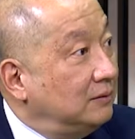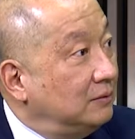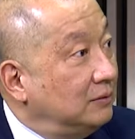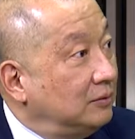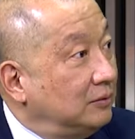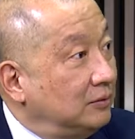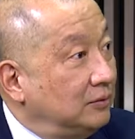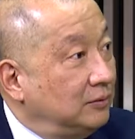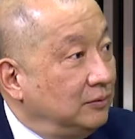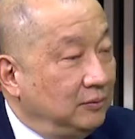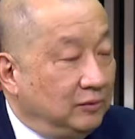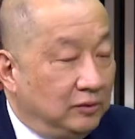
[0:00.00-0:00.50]

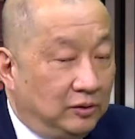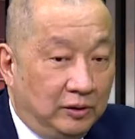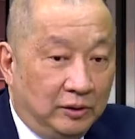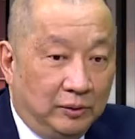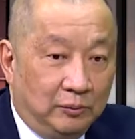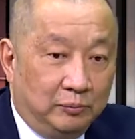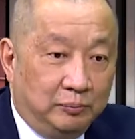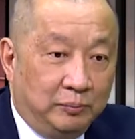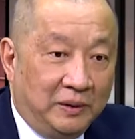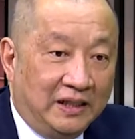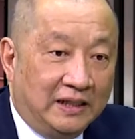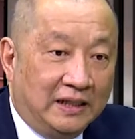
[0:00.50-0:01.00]
就是你
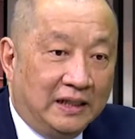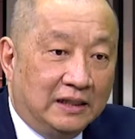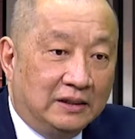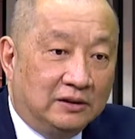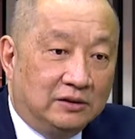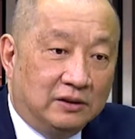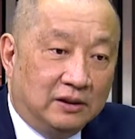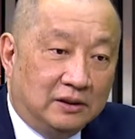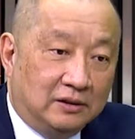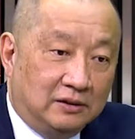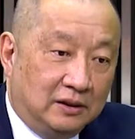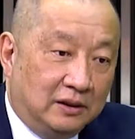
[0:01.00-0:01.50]
明年
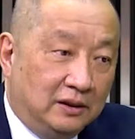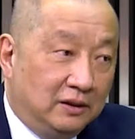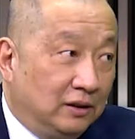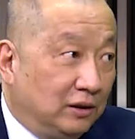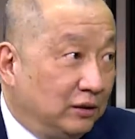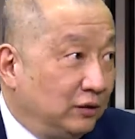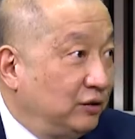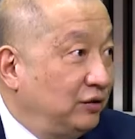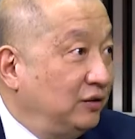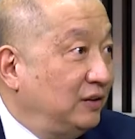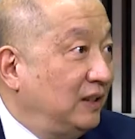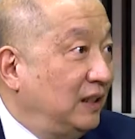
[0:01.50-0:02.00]
只要零到
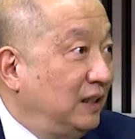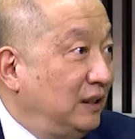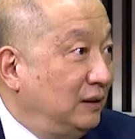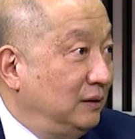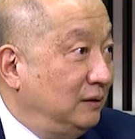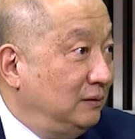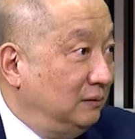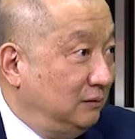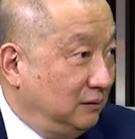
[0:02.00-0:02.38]
十三，